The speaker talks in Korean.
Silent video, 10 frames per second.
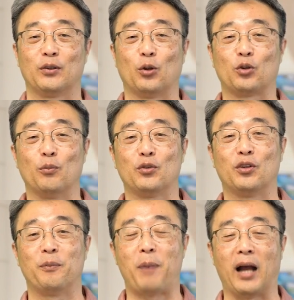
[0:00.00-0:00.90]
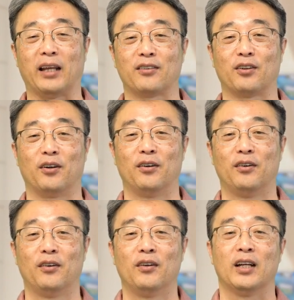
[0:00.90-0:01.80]
또 어떤 분들은 방에서
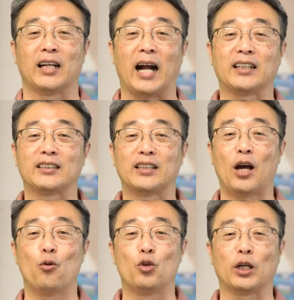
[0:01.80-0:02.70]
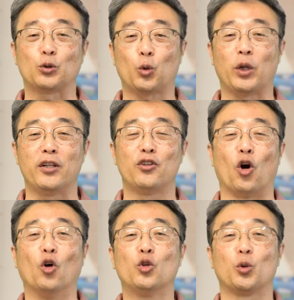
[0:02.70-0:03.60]
각자 우리가 속해 있는
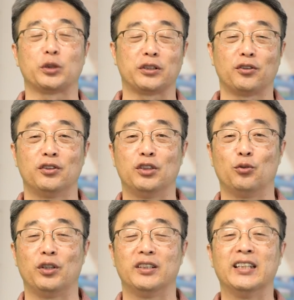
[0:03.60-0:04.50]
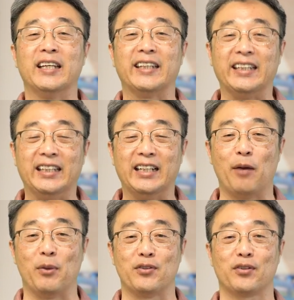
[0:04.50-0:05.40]
어느 곳에서든지 우리는
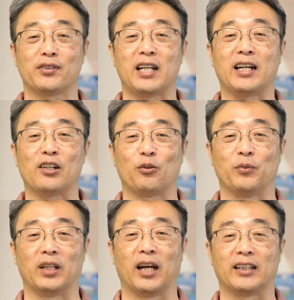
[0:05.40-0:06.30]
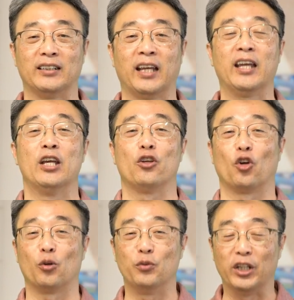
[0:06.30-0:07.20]
일하면서 살아갈 겁니다. 근데
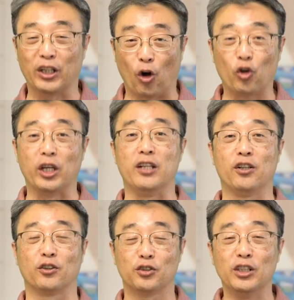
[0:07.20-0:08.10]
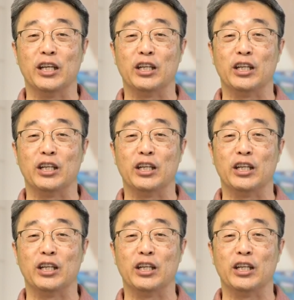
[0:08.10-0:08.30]
여러분들이 거기에 있는 것은